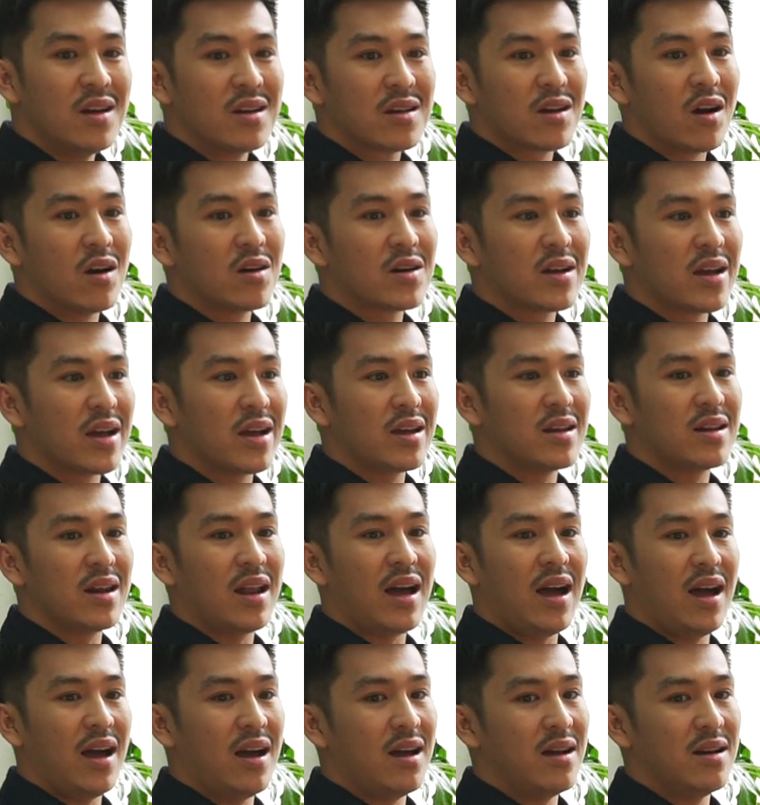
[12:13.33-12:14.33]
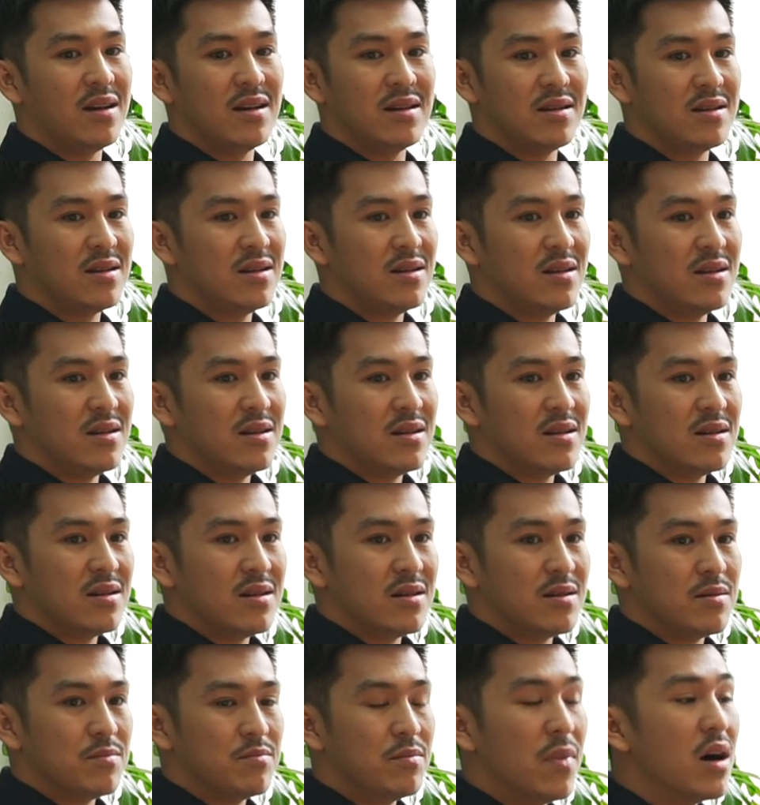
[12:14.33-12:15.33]
có khi là
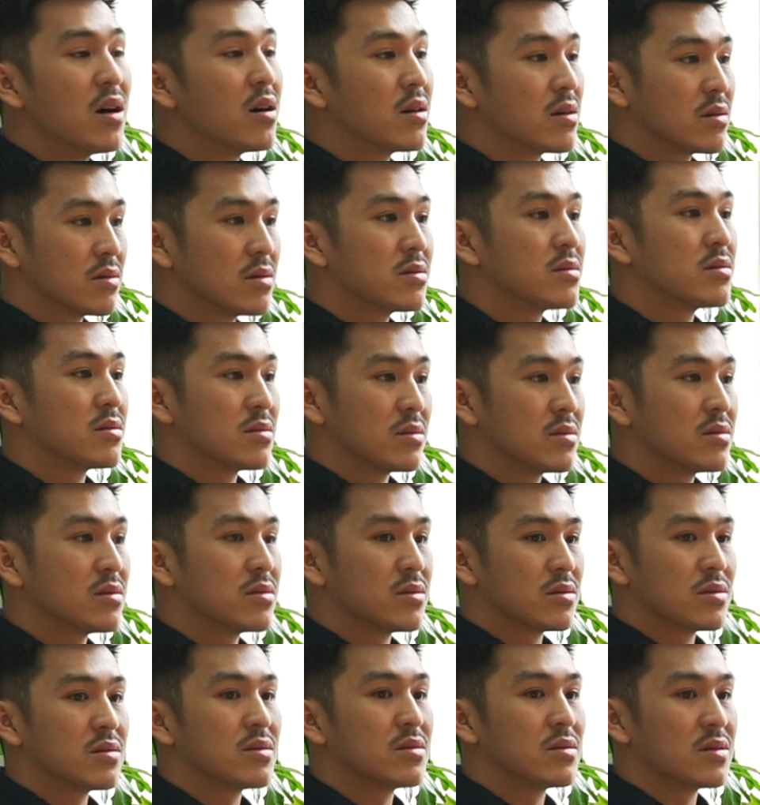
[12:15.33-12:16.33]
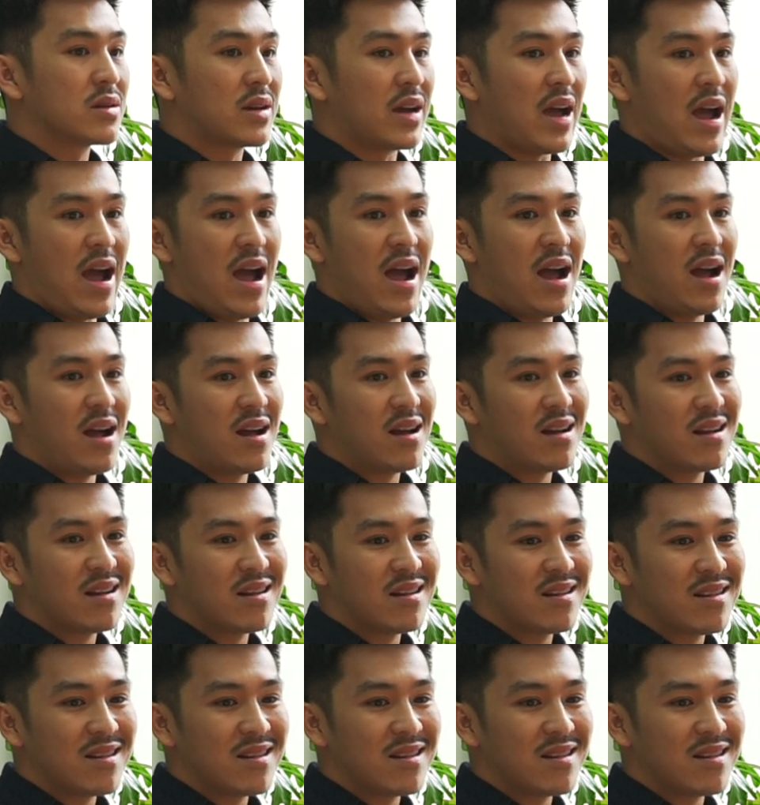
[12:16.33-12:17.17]
mất cả